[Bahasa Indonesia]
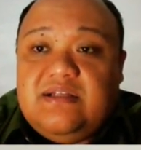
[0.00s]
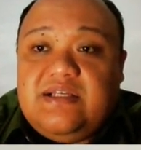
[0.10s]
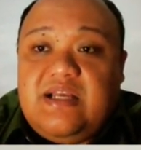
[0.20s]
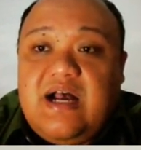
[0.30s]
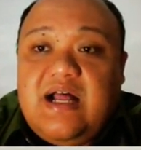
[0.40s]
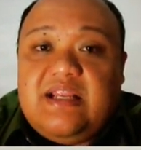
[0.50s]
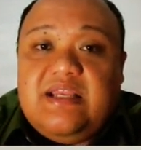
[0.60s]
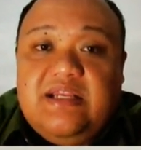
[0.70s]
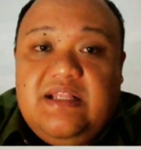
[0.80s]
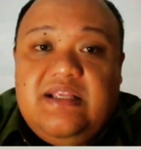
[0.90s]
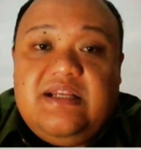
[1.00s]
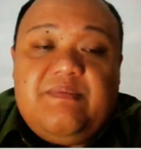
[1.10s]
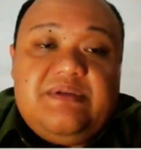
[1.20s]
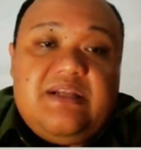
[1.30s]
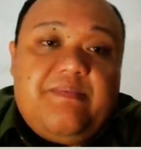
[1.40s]
jika hal ini
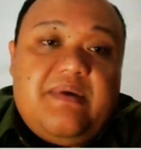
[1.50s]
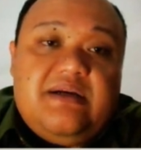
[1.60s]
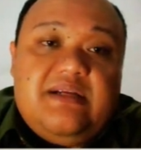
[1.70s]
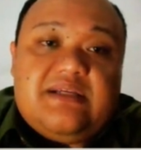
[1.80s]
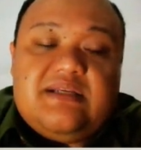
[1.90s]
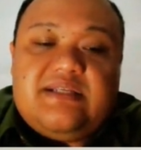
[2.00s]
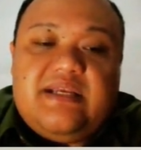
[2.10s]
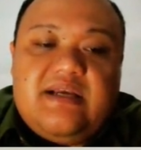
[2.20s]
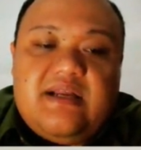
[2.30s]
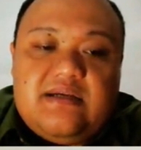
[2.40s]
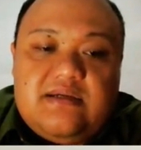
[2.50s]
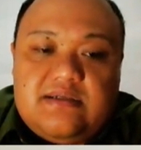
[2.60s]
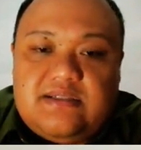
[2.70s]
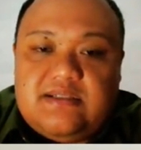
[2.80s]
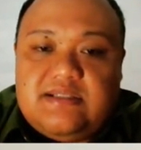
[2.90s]
tidak dapat diselesaikan
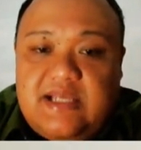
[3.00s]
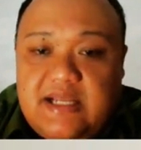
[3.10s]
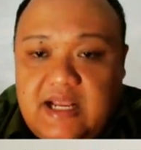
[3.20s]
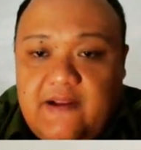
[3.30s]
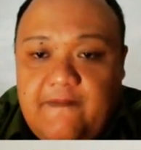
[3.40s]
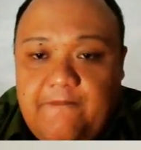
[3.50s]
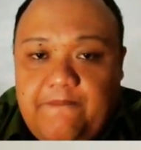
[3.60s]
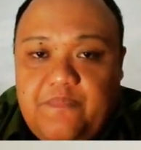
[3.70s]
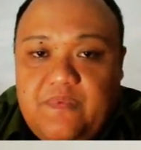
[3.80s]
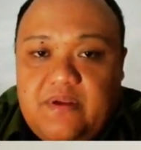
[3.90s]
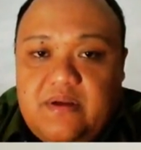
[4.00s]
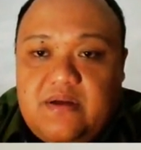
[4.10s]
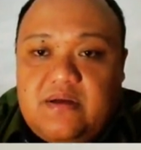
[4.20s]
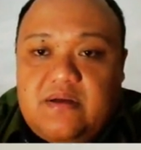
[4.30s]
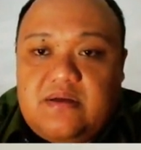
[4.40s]
uh, secara
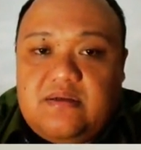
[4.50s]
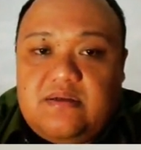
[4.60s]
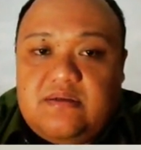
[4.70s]
uh,